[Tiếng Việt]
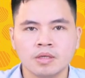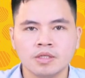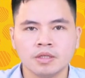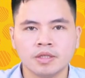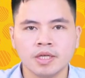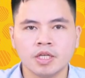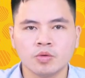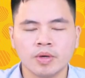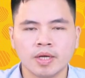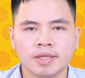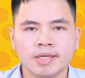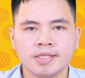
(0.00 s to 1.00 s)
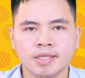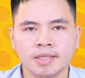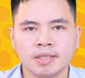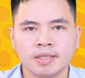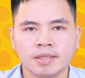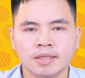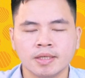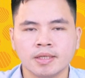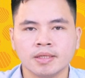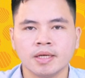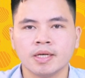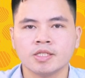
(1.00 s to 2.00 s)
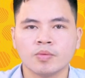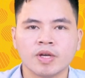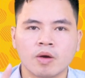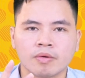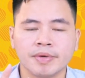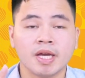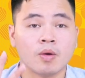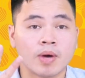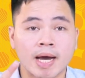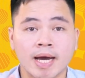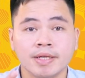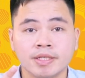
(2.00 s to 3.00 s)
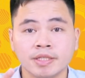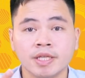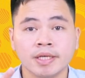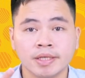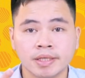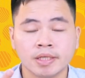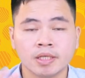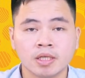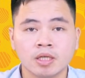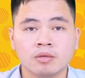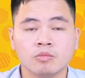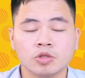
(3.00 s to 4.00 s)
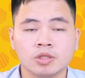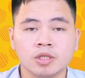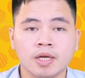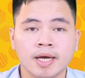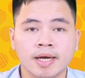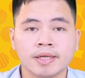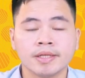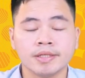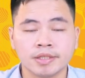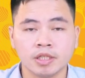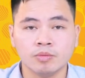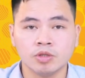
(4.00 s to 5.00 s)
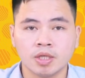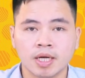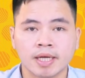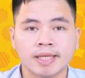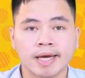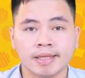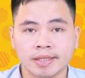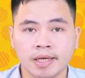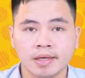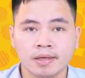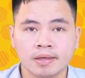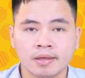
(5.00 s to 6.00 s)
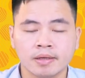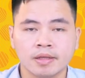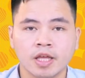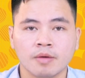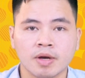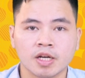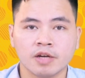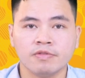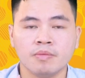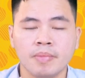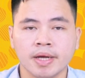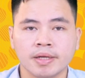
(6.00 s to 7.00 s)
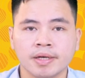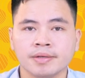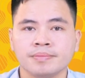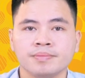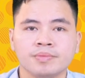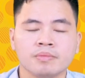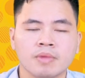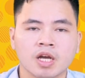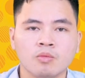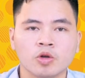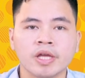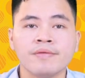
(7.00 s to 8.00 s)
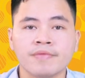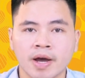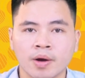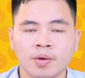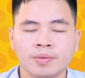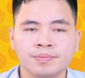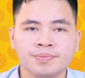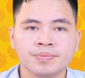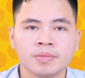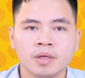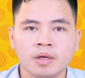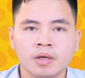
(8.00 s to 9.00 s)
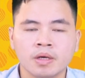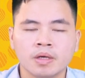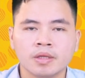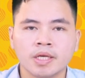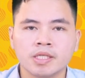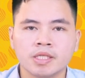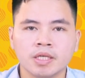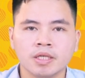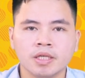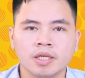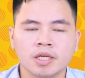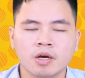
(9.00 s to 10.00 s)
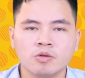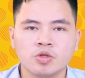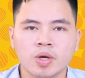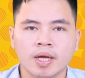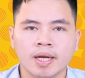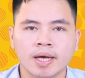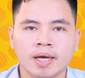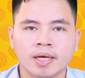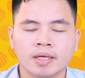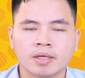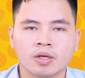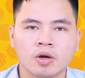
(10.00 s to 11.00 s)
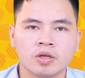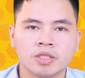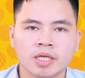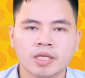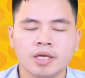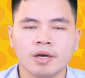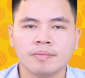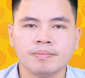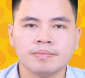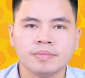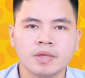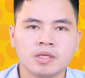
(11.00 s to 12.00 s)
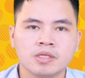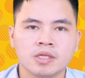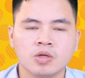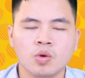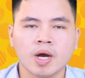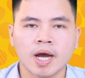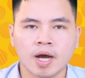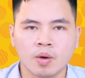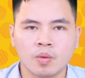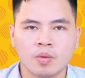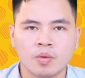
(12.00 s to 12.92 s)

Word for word: chữ tích trong nghĩa là tích chữ tức là trong bài học mình học hai chữ tích một chữ là tích chữ một chữ là thành tích thì các bạn cần phân biệt nhé bằng cái bộ thêm vào tích chữ thì câu chuyện là có trách nhiệm tích chữ lúa gạo